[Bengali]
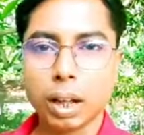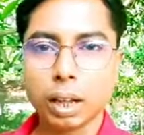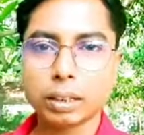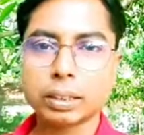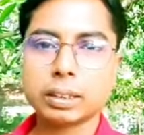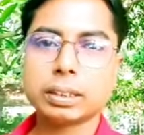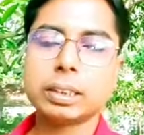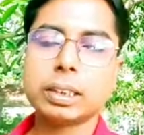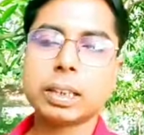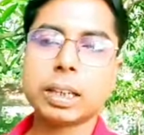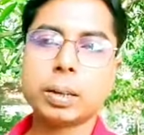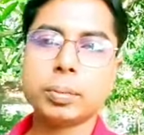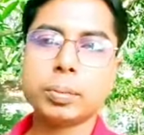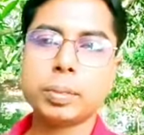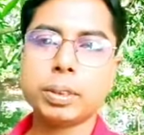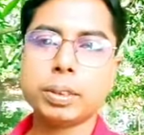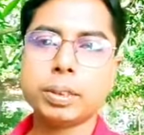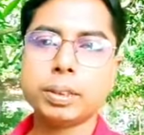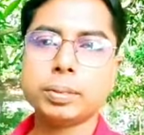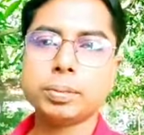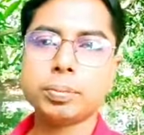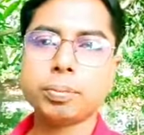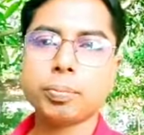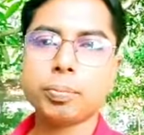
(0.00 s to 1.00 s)
আজকে আমি
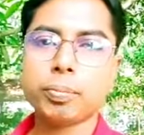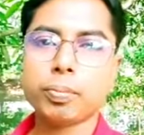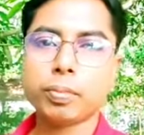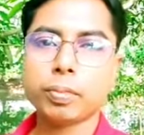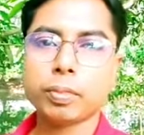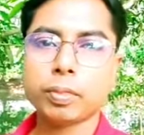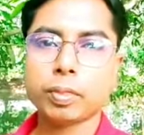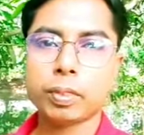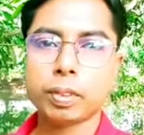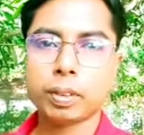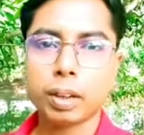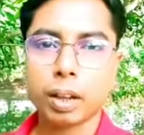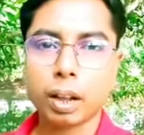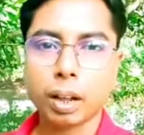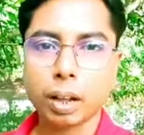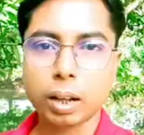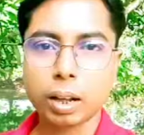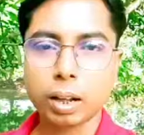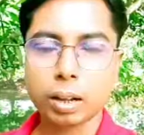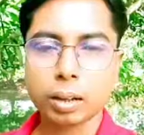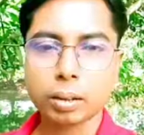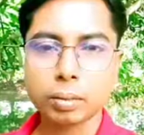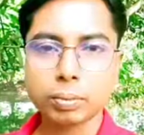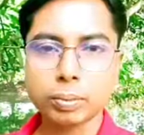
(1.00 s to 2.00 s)

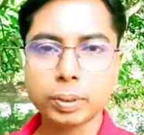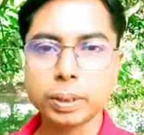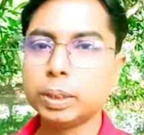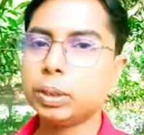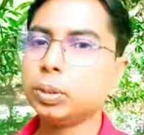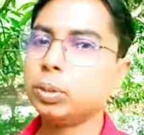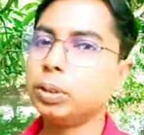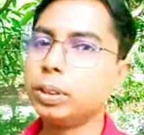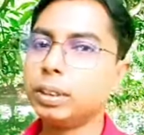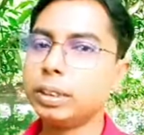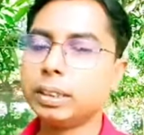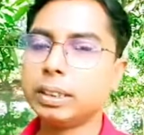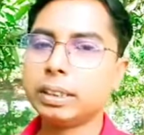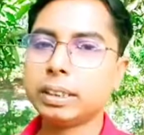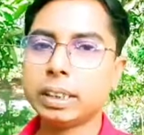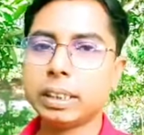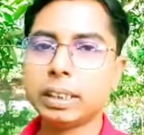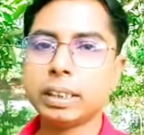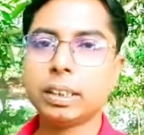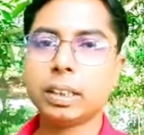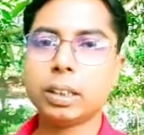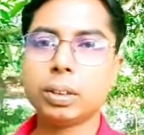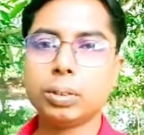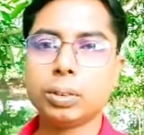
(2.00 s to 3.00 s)
ভিডিও দিচ্ছি
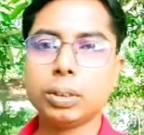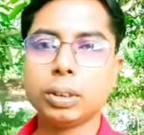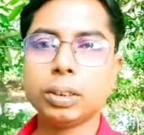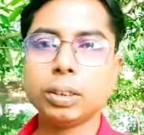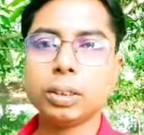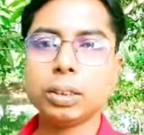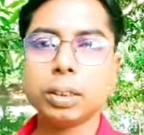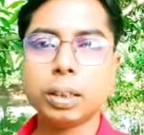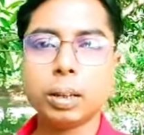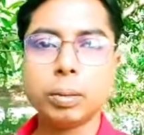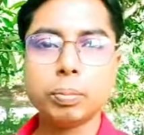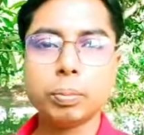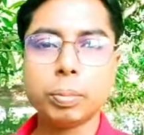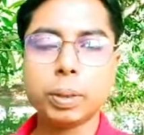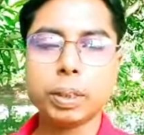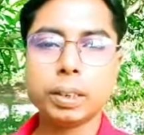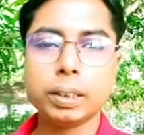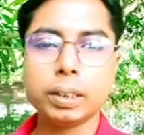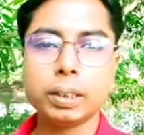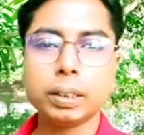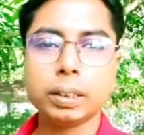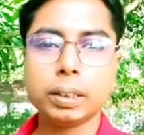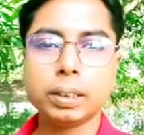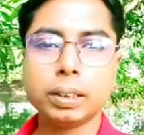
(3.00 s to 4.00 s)
এই কারণে
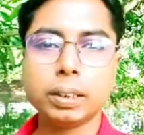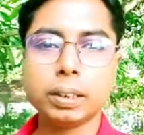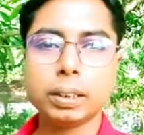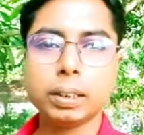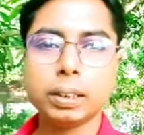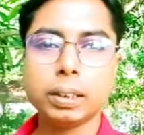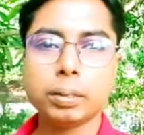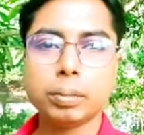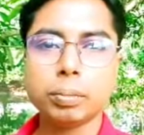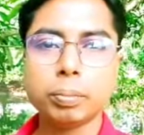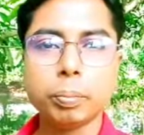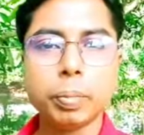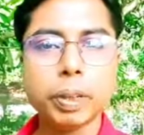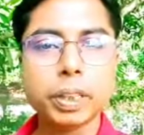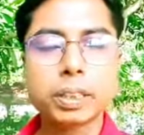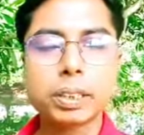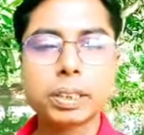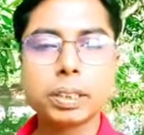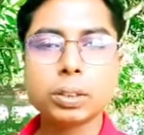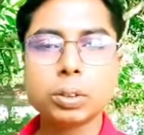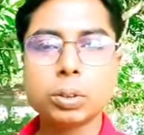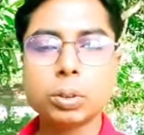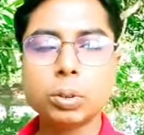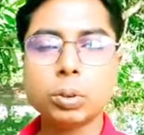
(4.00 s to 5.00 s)
কোম্পানিতে বেশ
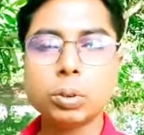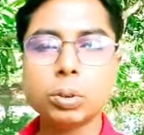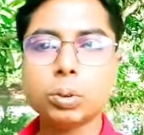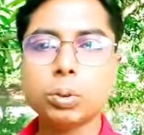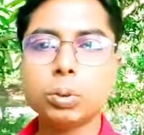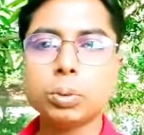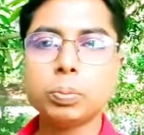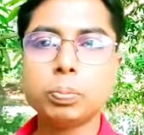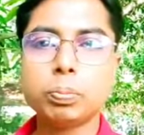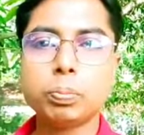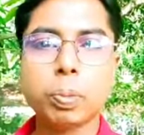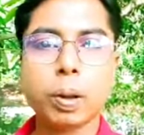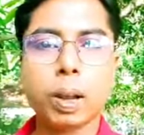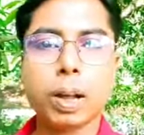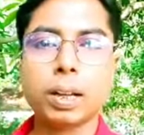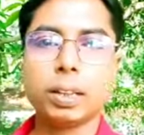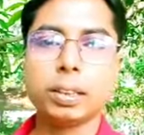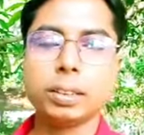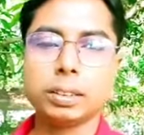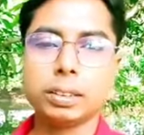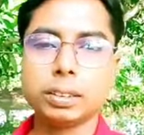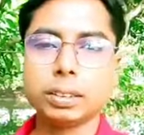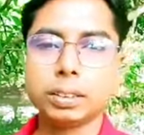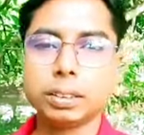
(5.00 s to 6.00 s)
কিছু নতুন
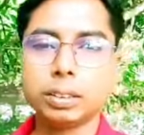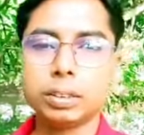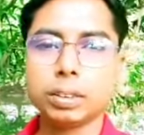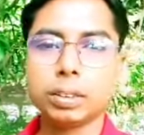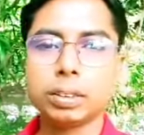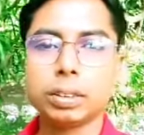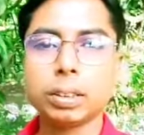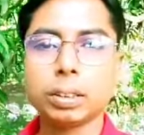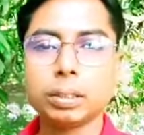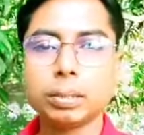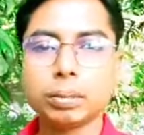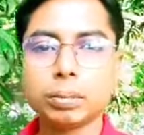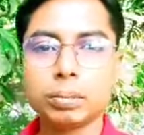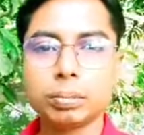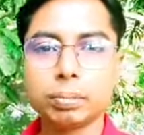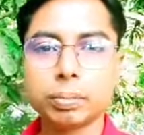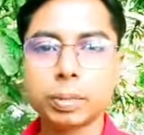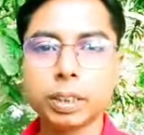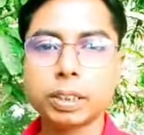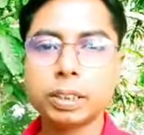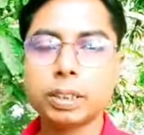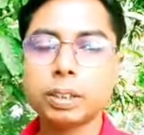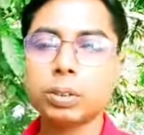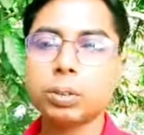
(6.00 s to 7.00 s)
প্লান্ট অর্থাৎ
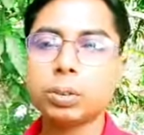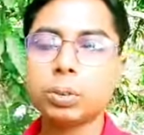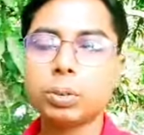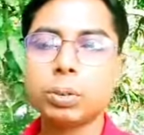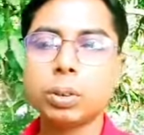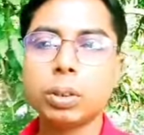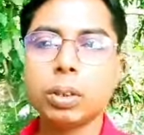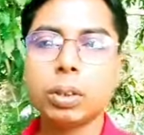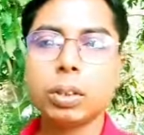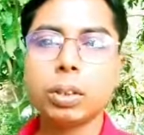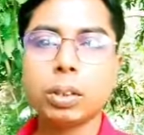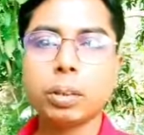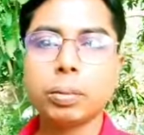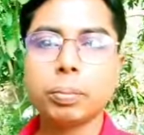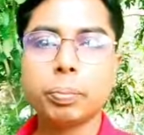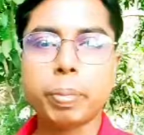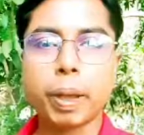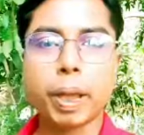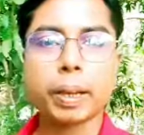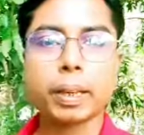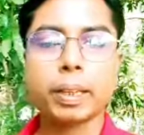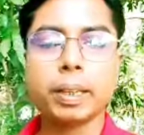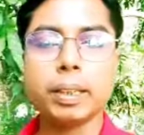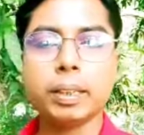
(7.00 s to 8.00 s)
বেশ কিছু
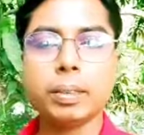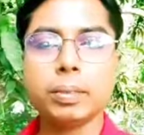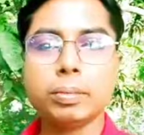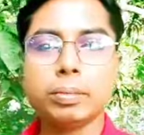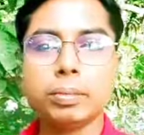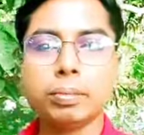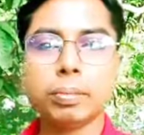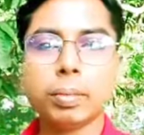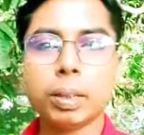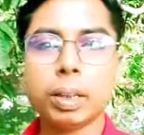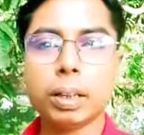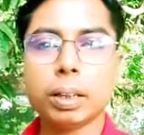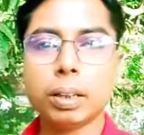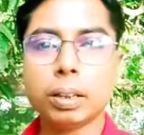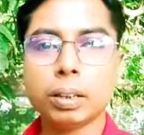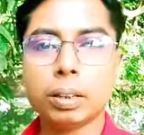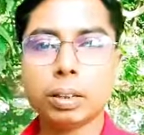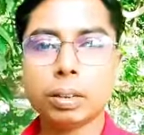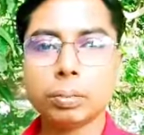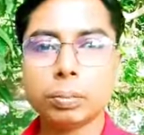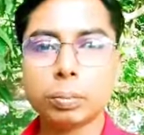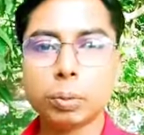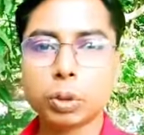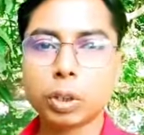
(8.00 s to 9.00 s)
প্যাকিং বা
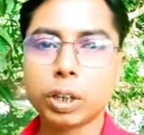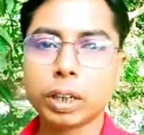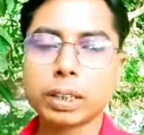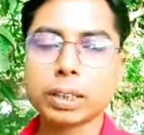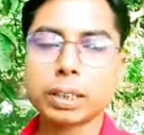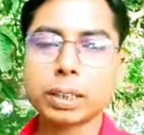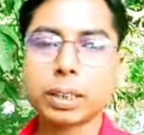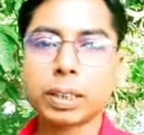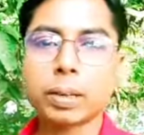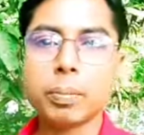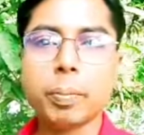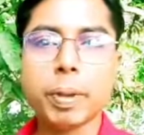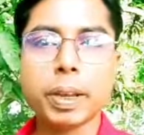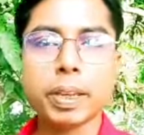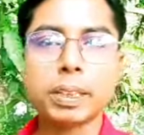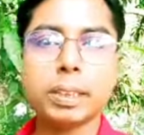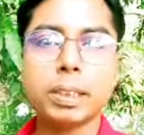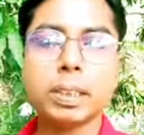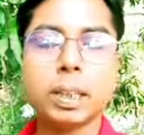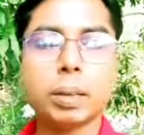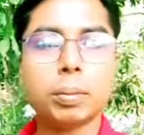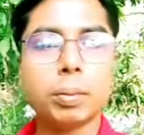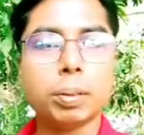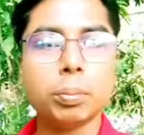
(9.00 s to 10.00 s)
প্রোডাকশানের
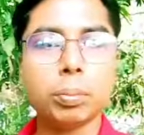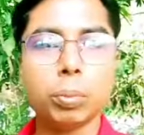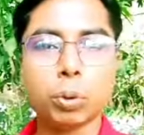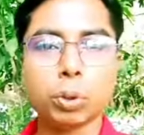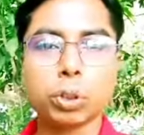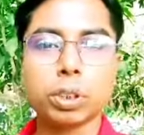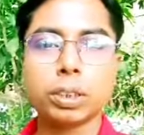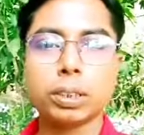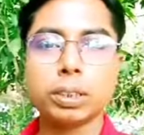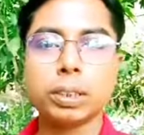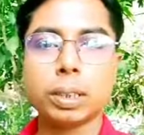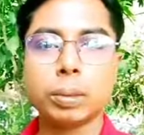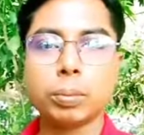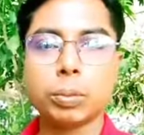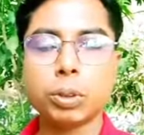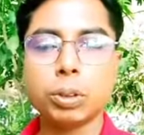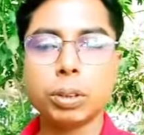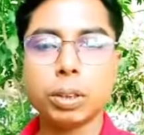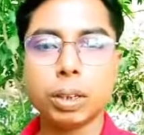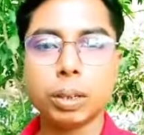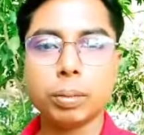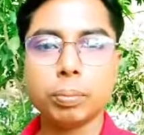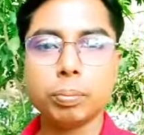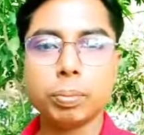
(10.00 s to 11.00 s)
মেশিন আবার বসেছে এবং
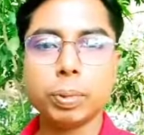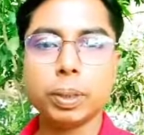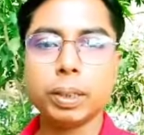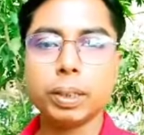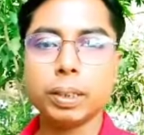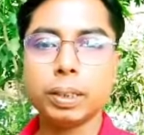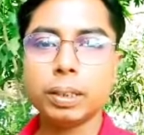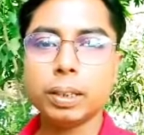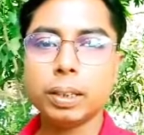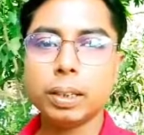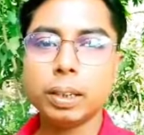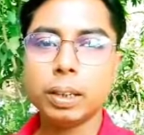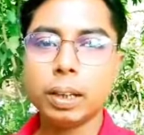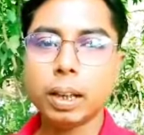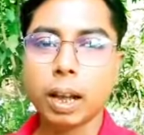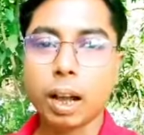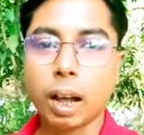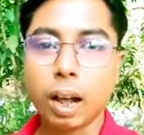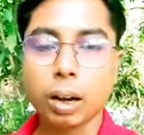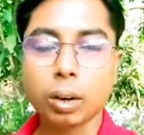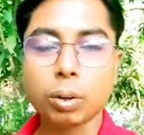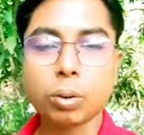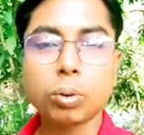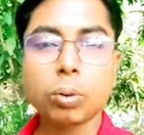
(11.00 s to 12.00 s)
কোম্পানির
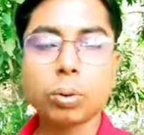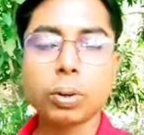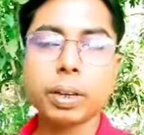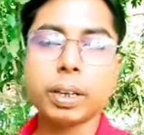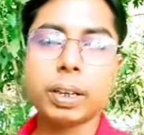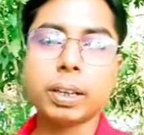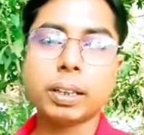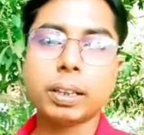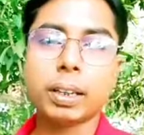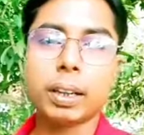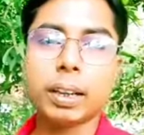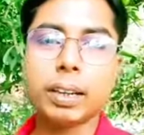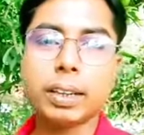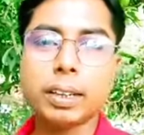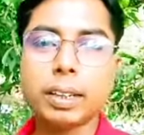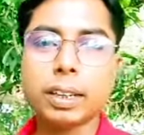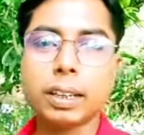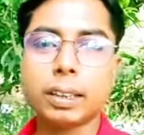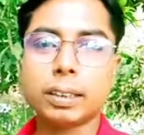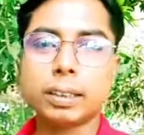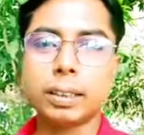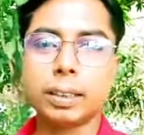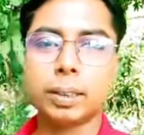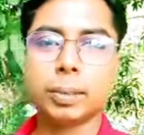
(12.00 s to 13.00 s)
আরও অনেক
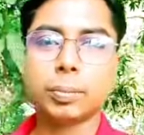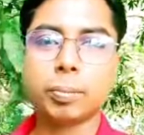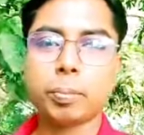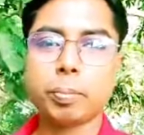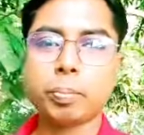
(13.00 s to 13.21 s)
এরিয়াতে